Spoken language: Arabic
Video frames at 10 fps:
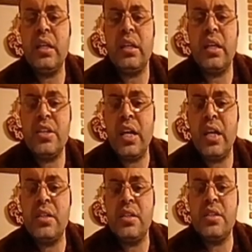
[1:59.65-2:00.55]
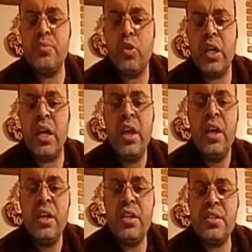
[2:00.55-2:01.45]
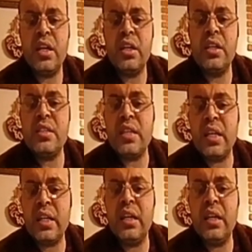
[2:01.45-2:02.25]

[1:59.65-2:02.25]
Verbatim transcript: يحتاجها جسمك إذا, إذا